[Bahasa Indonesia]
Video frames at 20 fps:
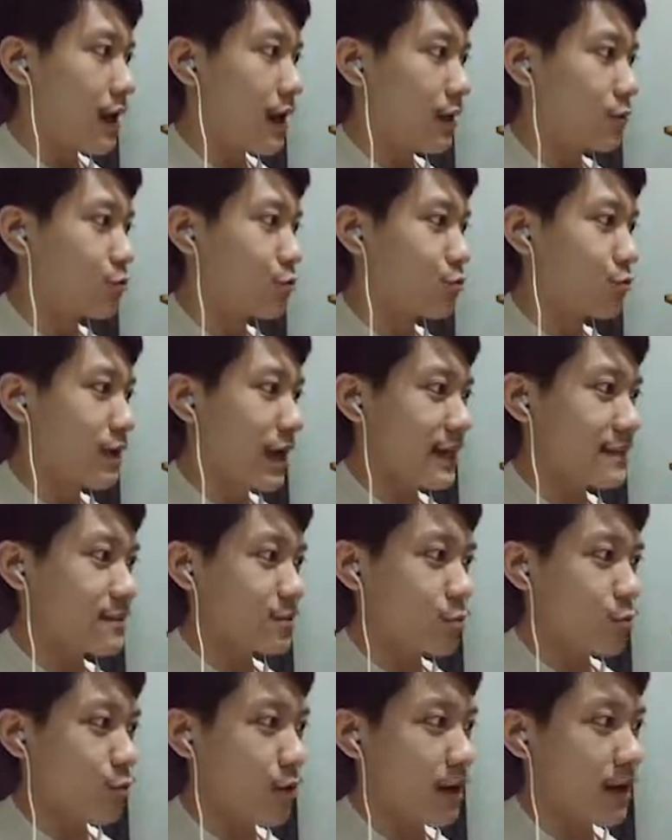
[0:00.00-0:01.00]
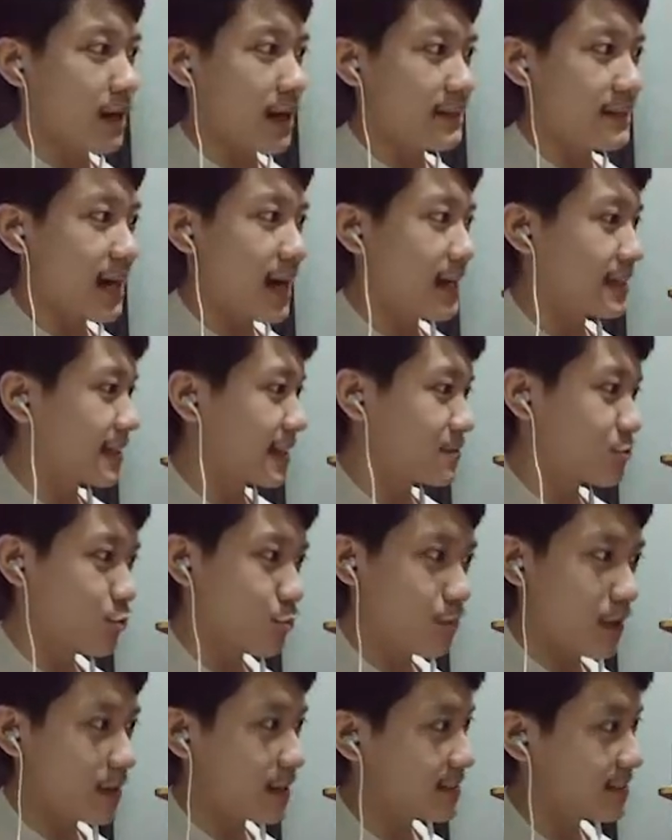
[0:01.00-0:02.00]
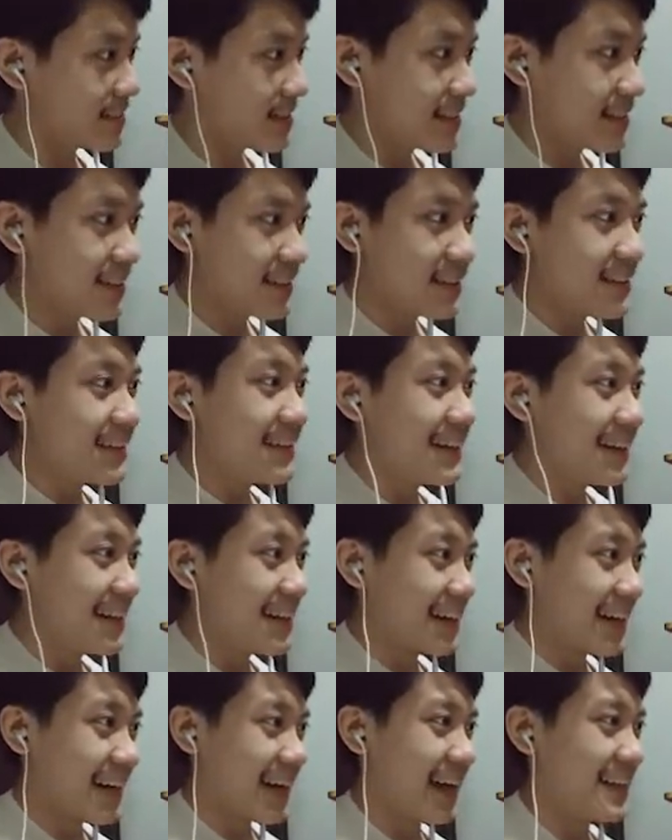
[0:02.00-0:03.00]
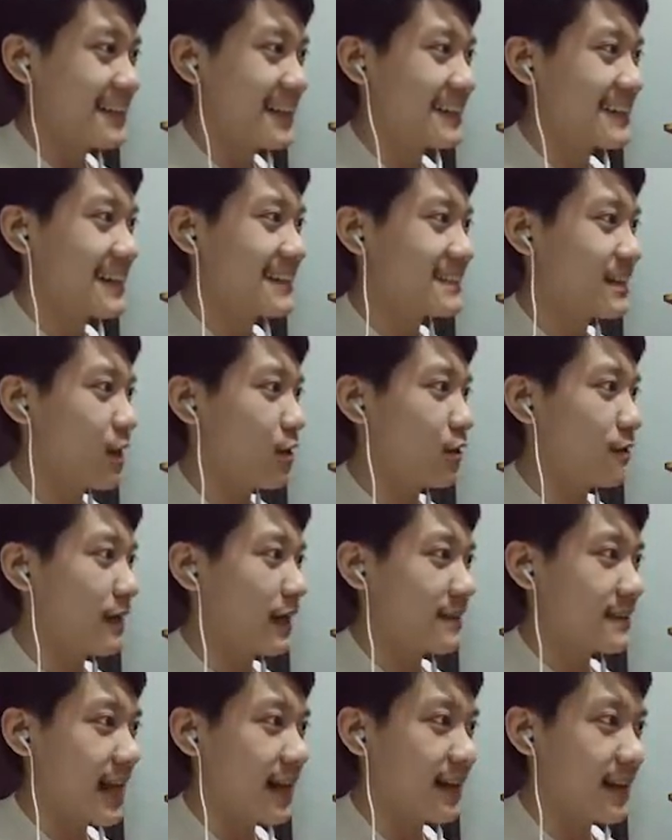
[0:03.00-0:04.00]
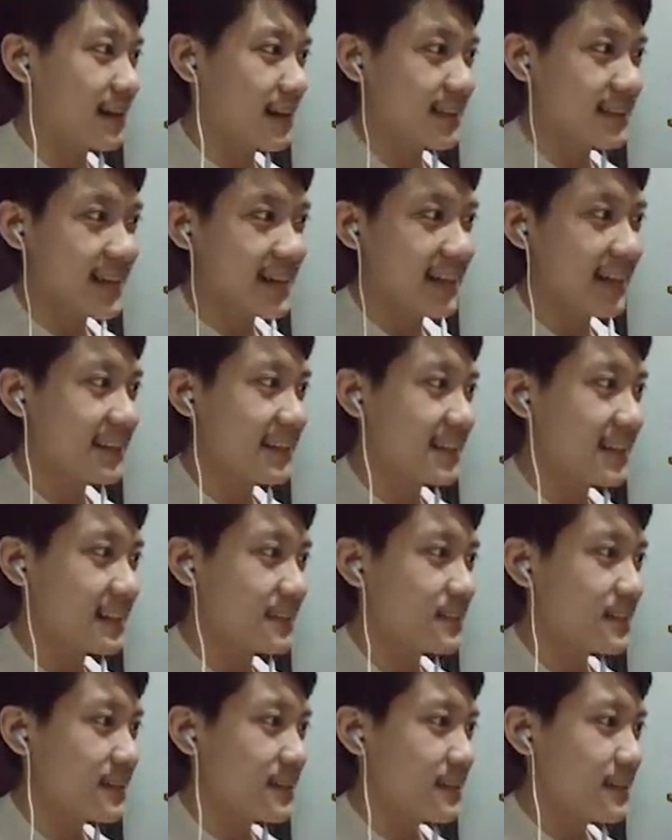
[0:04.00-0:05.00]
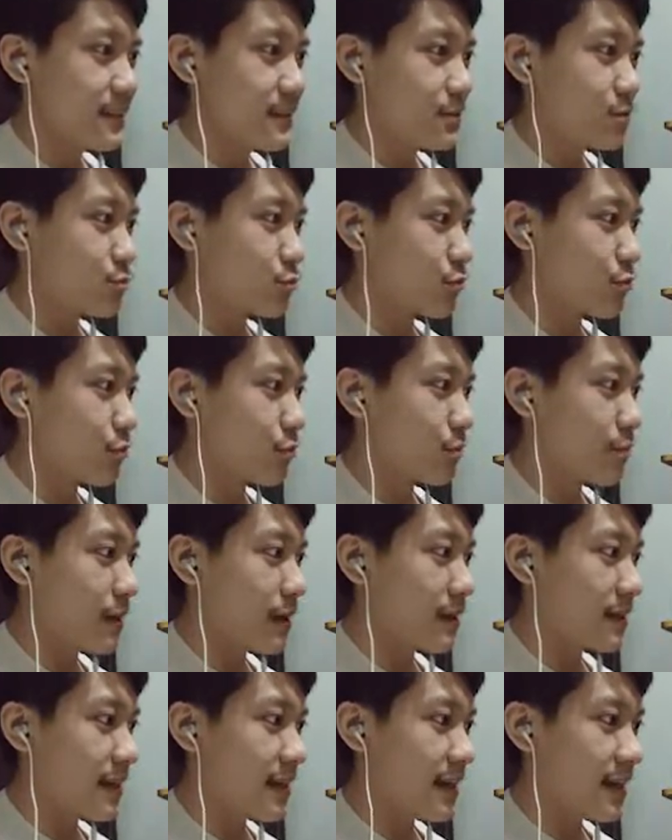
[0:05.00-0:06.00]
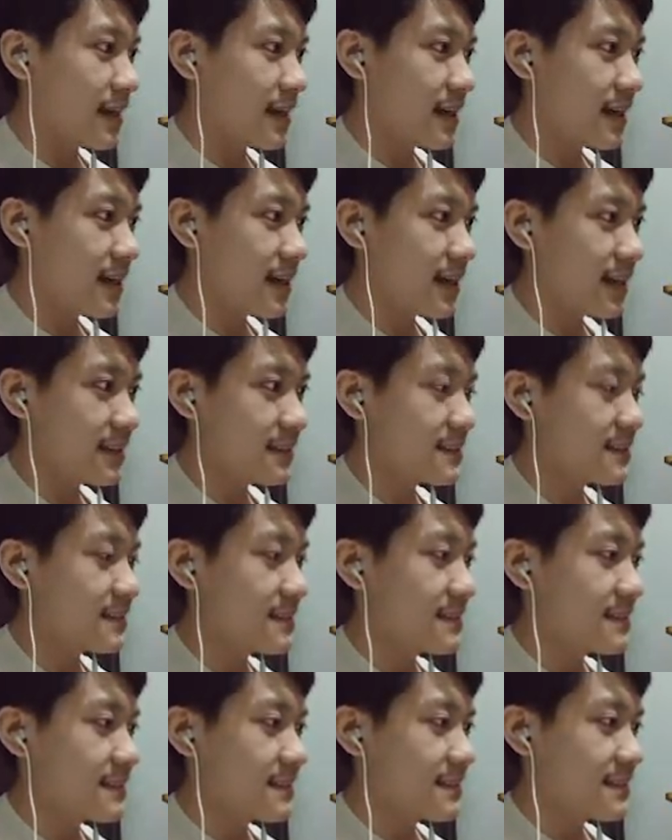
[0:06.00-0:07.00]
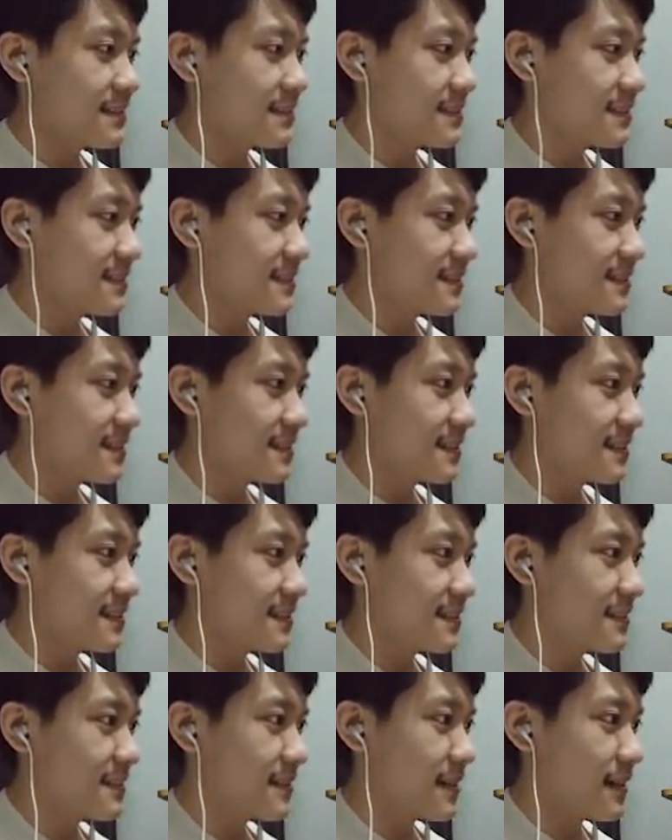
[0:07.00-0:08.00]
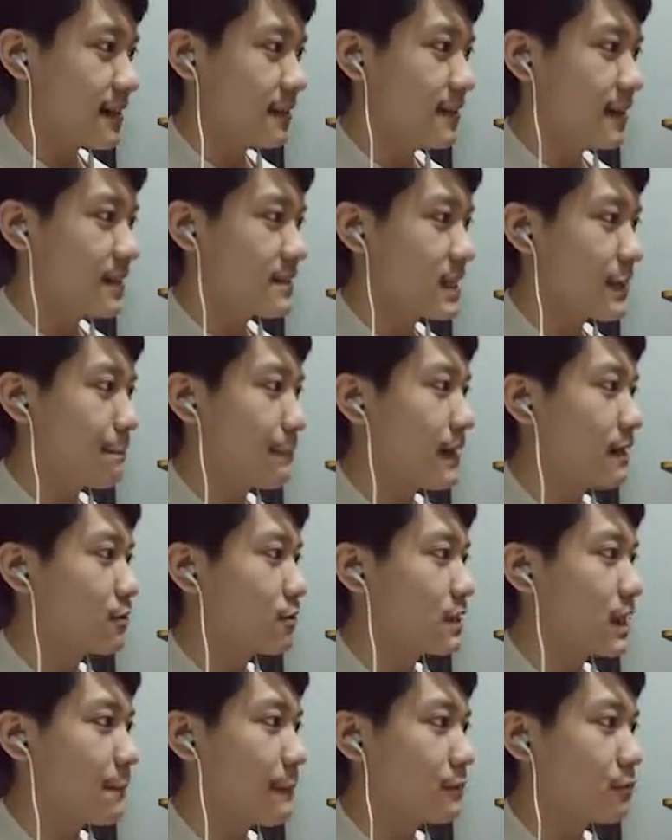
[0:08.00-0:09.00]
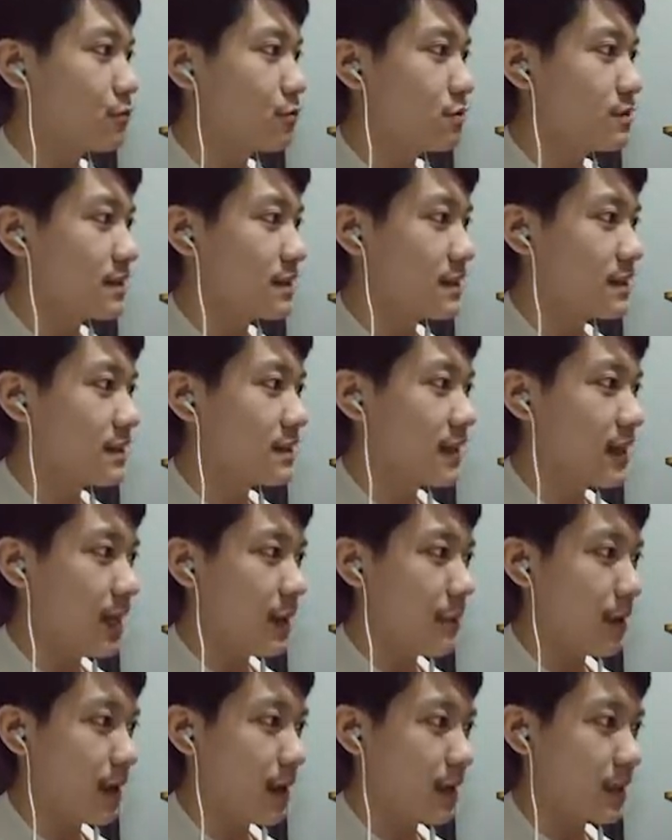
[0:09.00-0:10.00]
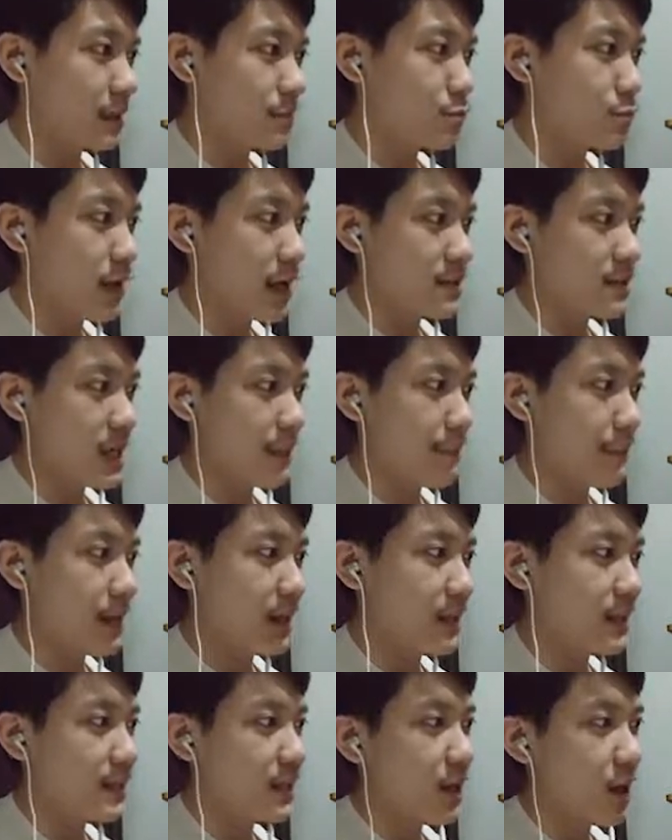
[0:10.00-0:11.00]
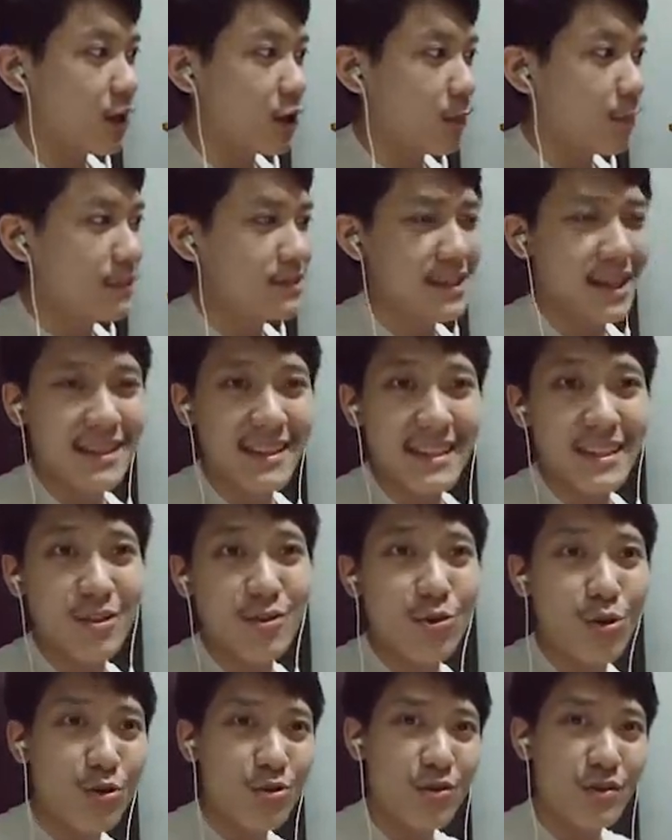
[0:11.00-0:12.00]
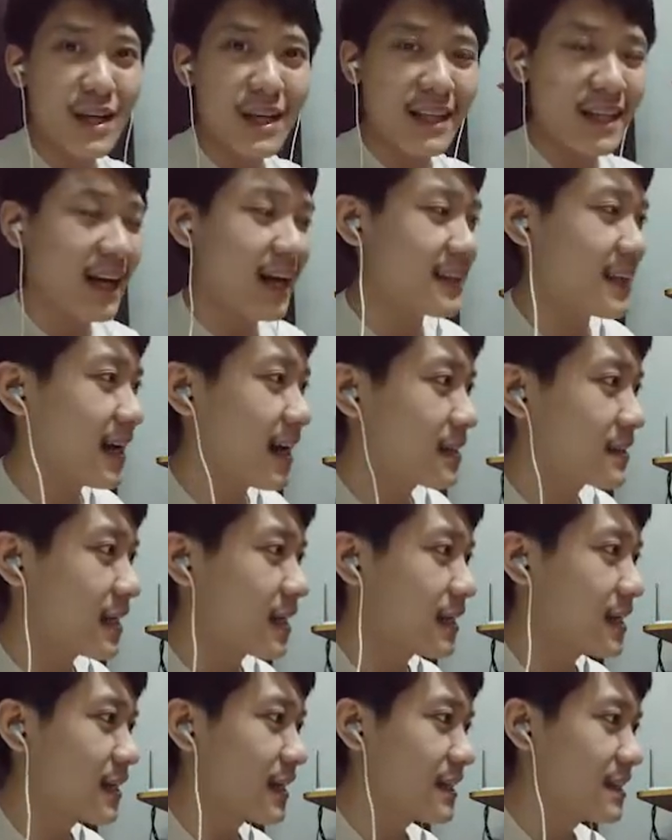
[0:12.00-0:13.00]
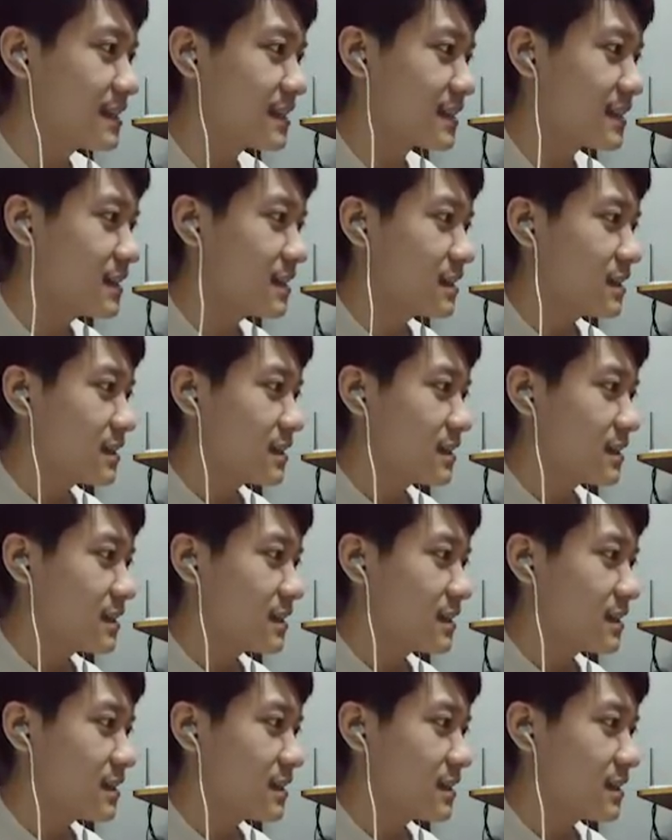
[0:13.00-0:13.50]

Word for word: aduh guys gua nggak tahan guys sumpah guys kalian guys kalau naik tangga guys kayak gini guys sumpah guys ini SCP 087 ya jadi kalian bakal ketemu SCP ini kalau misalnya di lorongnya kayak tangga-tangga gini ya